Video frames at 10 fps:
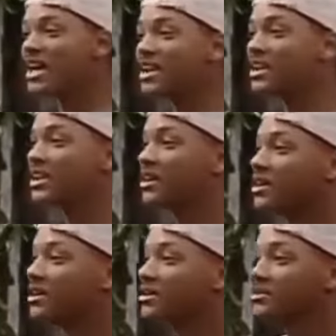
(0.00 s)
enfadado?
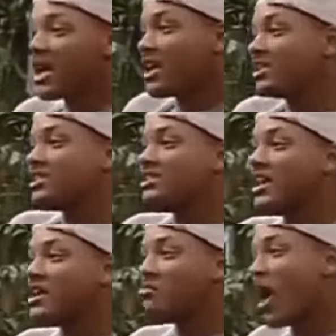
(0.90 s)
Por lo
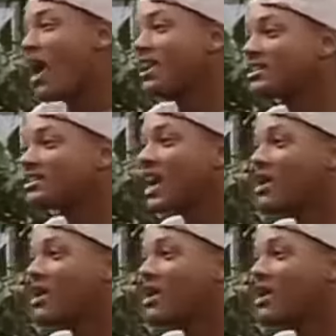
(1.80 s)
menos esta vez me ha